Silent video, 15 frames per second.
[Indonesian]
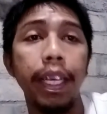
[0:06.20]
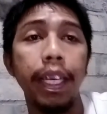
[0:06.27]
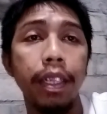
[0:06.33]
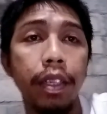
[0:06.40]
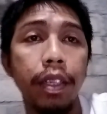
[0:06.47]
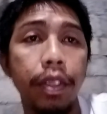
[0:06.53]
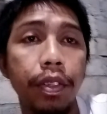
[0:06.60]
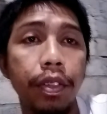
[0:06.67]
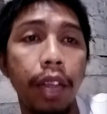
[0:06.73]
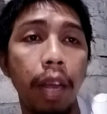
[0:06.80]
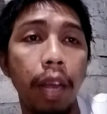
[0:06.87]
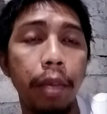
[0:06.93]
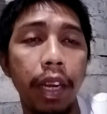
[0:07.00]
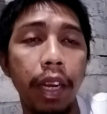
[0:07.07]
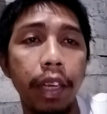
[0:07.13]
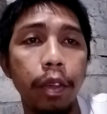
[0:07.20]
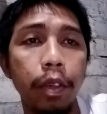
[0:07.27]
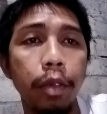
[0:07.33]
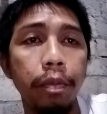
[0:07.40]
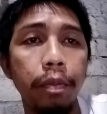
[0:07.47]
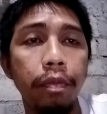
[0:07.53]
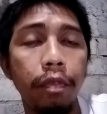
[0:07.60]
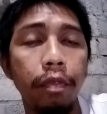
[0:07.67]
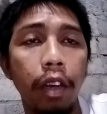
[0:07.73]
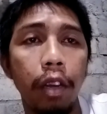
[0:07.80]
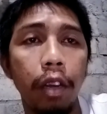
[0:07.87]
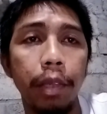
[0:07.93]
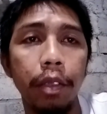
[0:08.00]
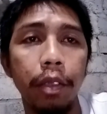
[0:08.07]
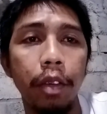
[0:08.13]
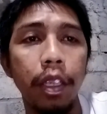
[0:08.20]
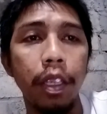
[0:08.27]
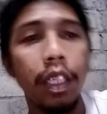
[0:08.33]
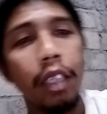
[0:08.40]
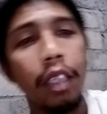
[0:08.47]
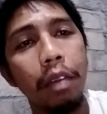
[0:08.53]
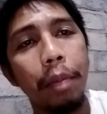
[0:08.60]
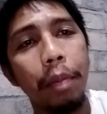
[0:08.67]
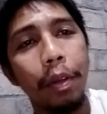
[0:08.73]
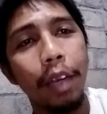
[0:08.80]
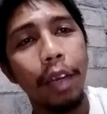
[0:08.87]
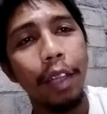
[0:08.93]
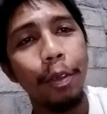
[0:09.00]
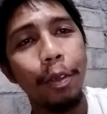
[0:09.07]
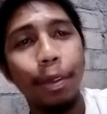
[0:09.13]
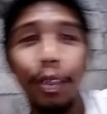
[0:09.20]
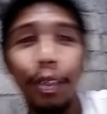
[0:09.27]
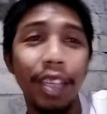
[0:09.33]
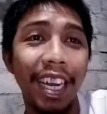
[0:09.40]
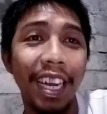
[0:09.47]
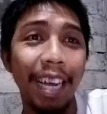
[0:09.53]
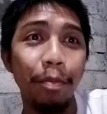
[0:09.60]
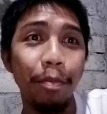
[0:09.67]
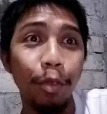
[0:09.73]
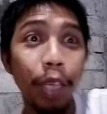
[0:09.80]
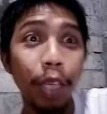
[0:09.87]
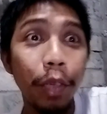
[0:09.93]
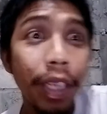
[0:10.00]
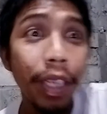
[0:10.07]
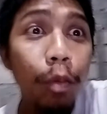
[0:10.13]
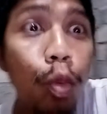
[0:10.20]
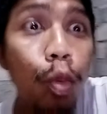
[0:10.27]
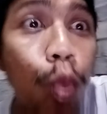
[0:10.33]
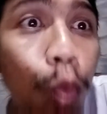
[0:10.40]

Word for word: Baik, Assalamualaikum warahmatullahi wabarakatuh. Salam wik wik.